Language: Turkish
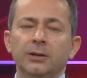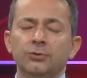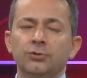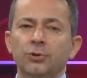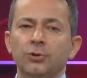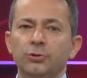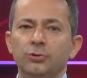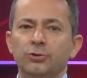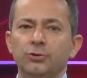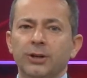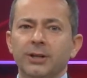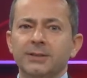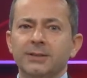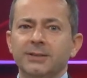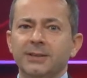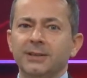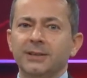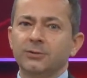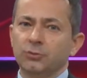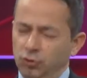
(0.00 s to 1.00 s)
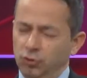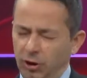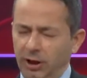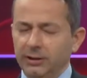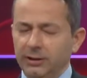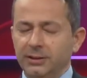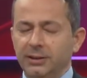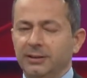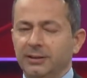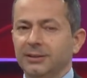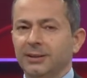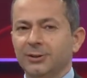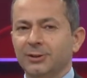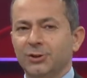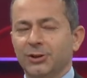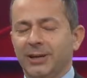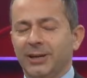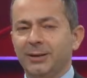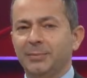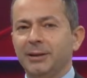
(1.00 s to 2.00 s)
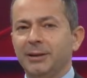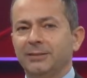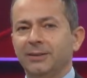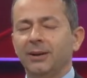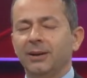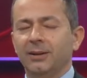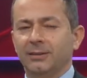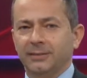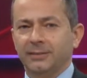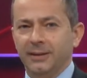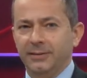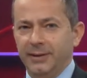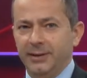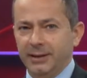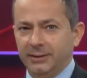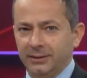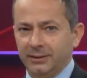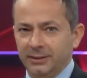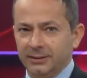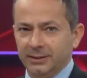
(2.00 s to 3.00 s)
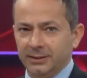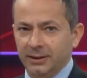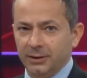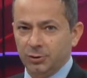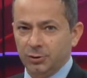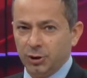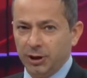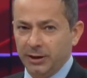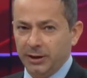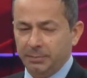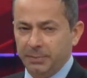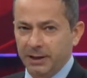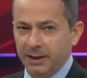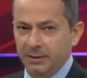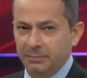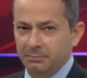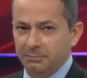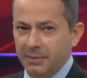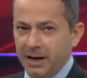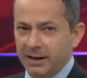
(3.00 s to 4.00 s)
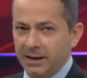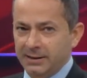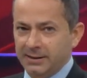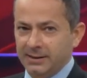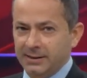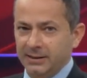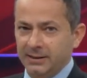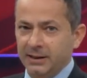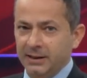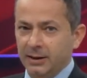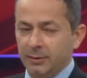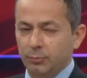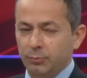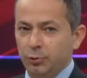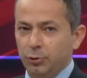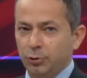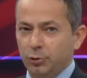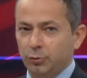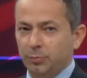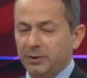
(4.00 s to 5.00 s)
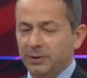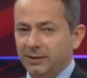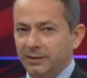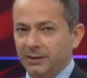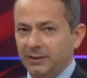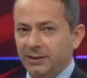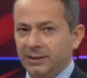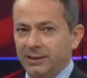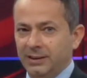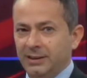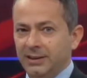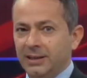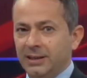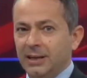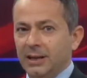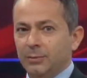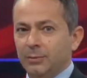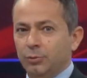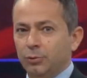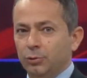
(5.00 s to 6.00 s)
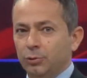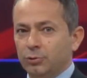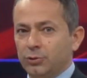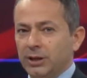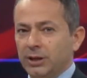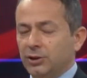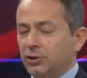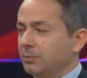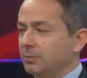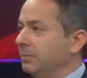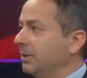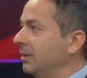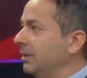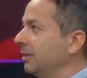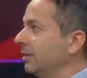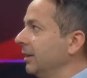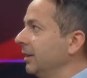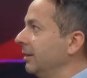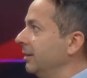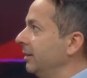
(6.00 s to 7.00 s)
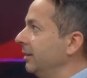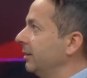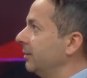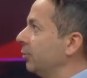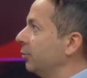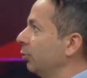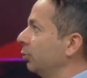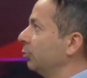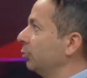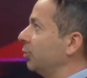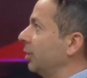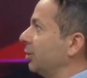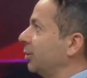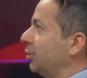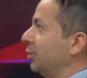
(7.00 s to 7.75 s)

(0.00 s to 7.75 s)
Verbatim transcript: göreceğiz. Yarın canlı yayınlanacak elbette Halk TV ekranında CHP'nin Mersin büyük mitingi. Bu seçim mitinglerinin ilki olacak.